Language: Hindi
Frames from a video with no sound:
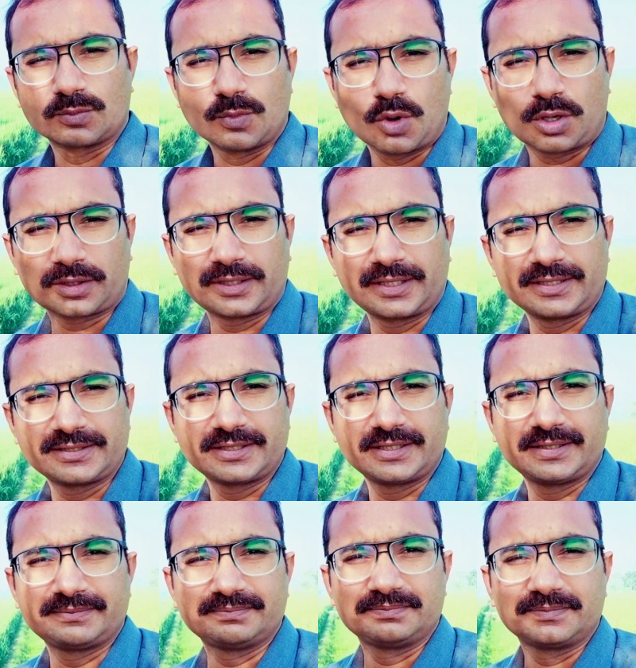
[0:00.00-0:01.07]
गुड
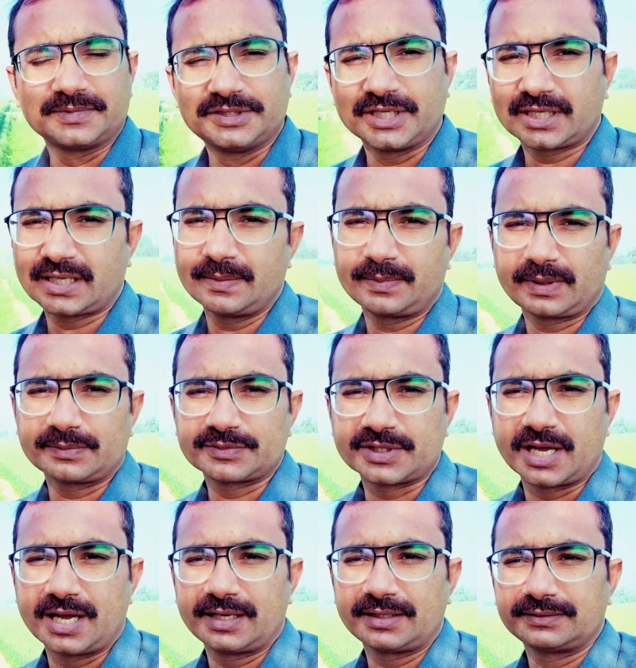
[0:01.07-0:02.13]
मॉर्निंग जी
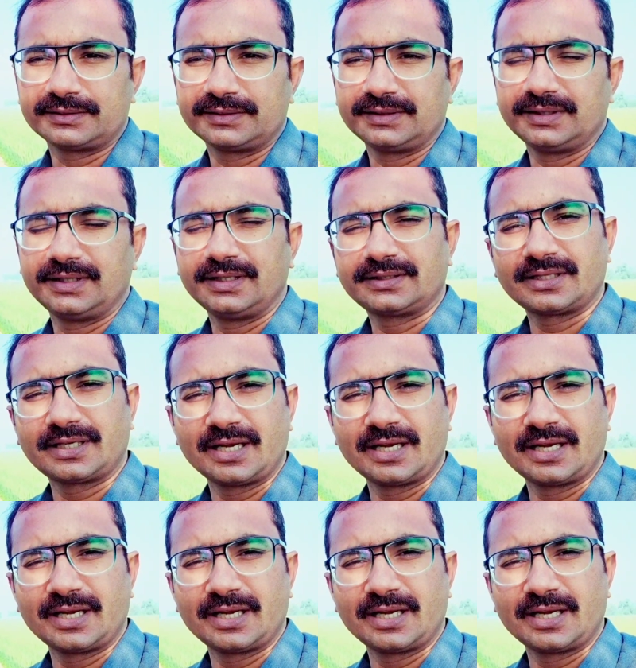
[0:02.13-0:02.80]
यकम रमज़ान